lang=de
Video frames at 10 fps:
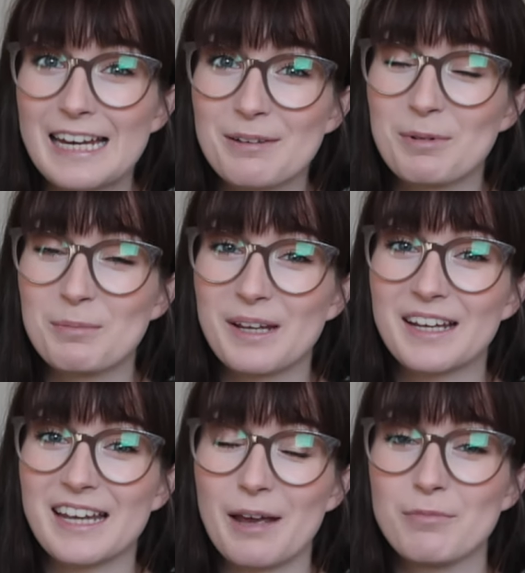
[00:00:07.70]
Zeit mit mir
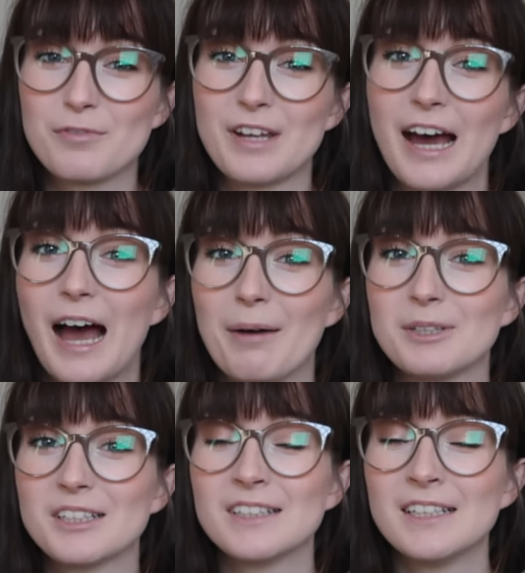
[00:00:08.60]
gekämpft
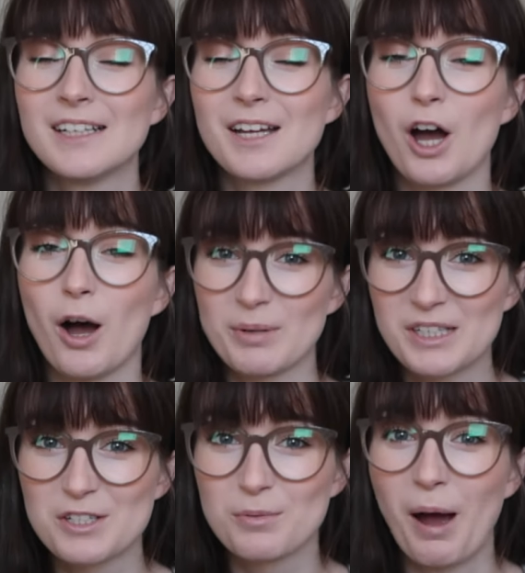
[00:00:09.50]
habe, ob
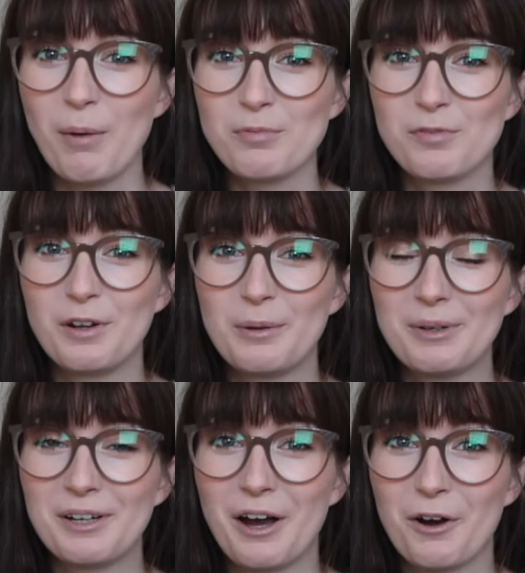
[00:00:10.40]
ich es überhaupt
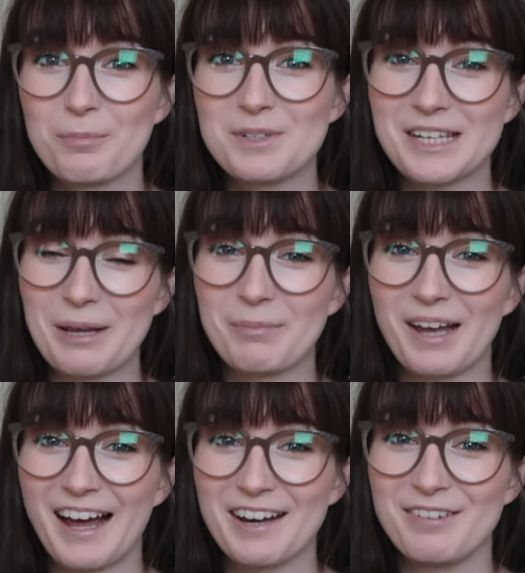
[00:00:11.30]
filme. Auch bis eben
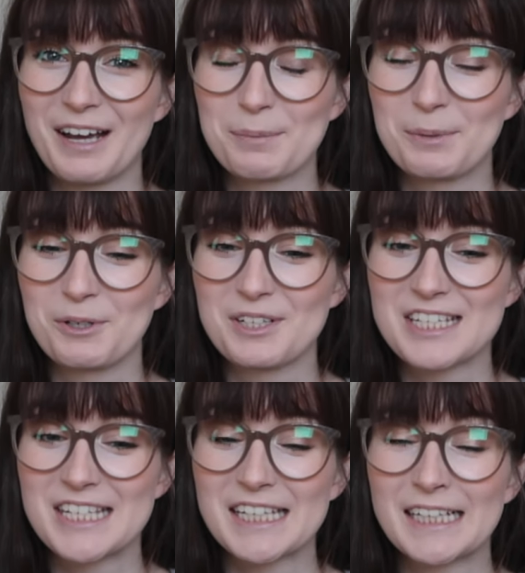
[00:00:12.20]
gerade war ich mir noch
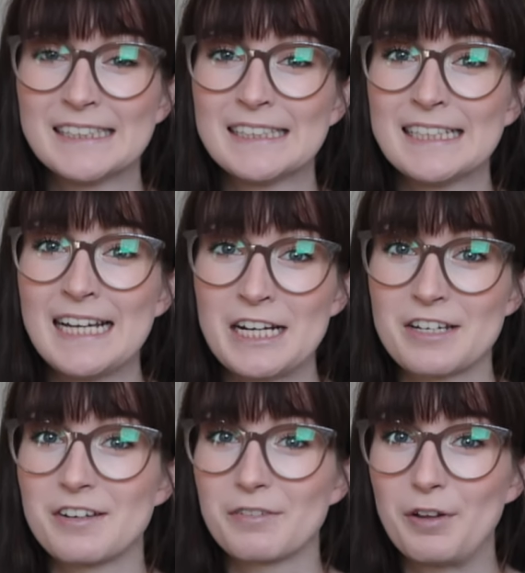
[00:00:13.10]
nicht sicher.
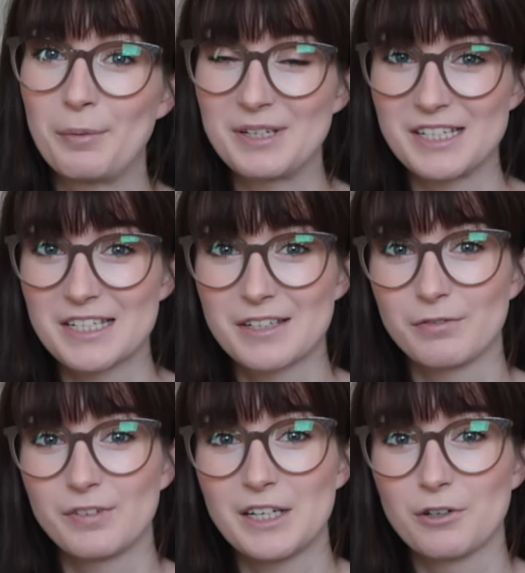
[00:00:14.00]
Deswegen filme ich das
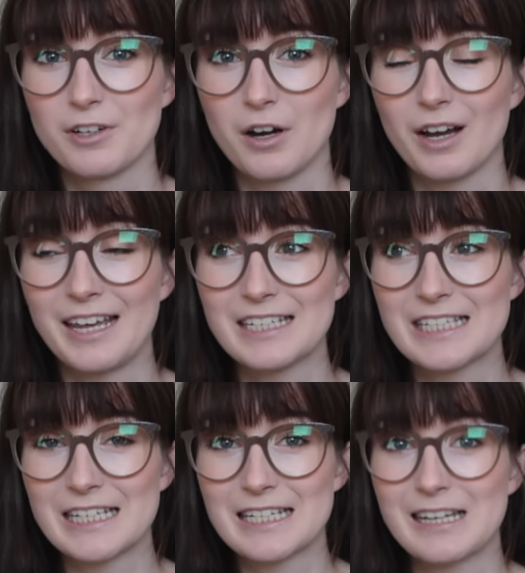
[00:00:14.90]
Video auch
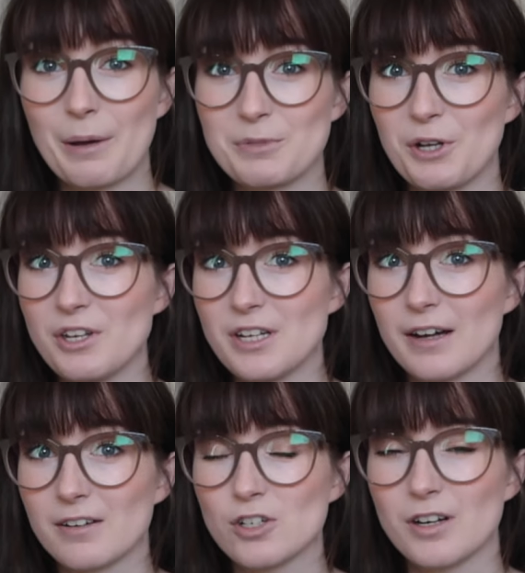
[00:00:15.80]
erst jetzt am
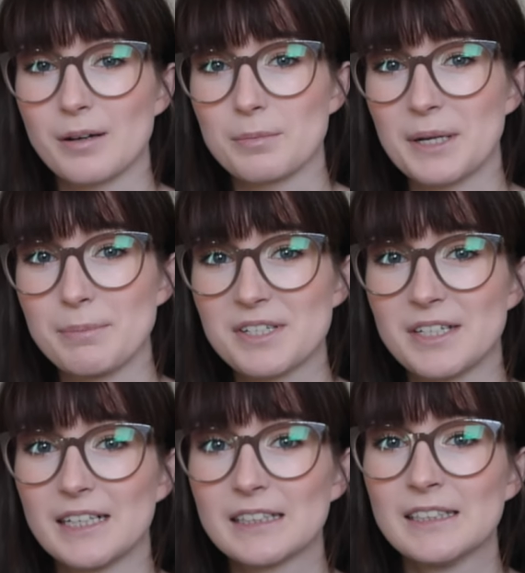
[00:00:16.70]
Sonntag statt am
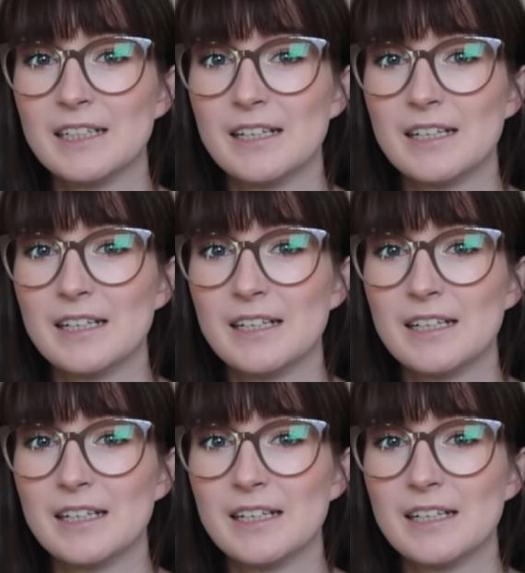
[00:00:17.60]
Samstag,